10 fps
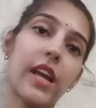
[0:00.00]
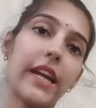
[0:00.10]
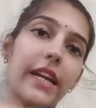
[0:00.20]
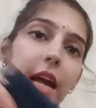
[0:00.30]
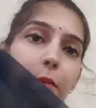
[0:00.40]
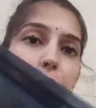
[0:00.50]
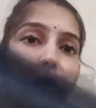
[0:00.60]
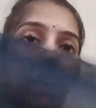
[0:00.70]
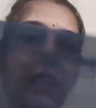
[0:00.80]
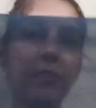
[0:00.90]
साइड ही आपको
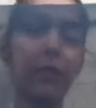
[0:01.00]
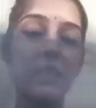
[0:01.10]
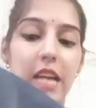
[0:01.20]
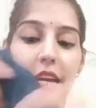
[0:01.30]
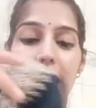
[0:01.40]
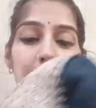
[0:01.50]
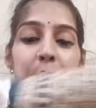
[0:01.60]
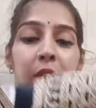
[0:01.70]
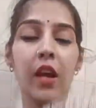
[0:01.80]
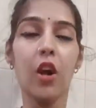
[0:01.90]
लेस मिल जाएगी
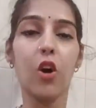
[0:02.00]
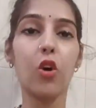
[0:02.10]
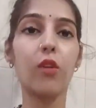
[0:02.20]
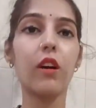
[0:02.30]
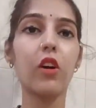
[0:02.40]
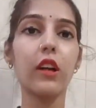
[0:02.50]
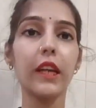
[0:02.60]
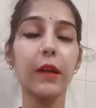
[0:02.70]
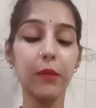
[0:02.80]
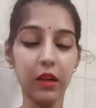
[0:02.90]
ओवरऑल
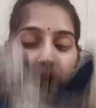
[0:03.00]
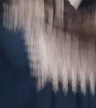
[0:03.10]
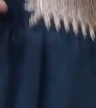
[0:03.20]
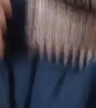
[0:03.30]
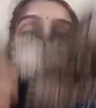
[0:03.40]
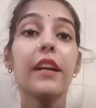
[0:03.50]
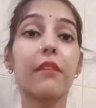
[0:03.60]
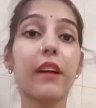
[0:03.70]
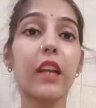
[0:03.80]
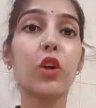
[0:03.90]
ये
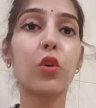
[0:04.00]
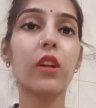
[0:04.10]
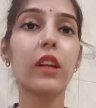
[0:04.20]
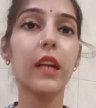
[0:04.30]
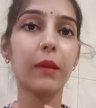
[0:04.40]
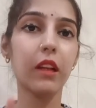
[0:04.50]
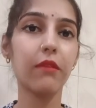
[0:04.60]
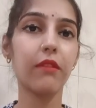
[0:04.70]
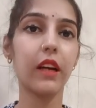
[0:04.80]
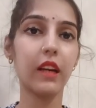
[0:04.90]
फ्लेयर्ड वाली कुर्ती है
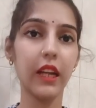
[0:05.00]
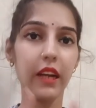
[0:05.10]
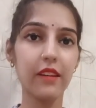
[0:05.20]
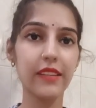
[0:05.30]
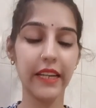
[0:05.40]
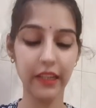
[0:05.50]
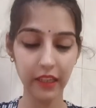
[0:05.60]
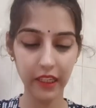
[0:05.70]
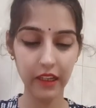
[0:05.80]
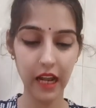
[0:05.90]
मतलब वन लेयर सेकंड लेयर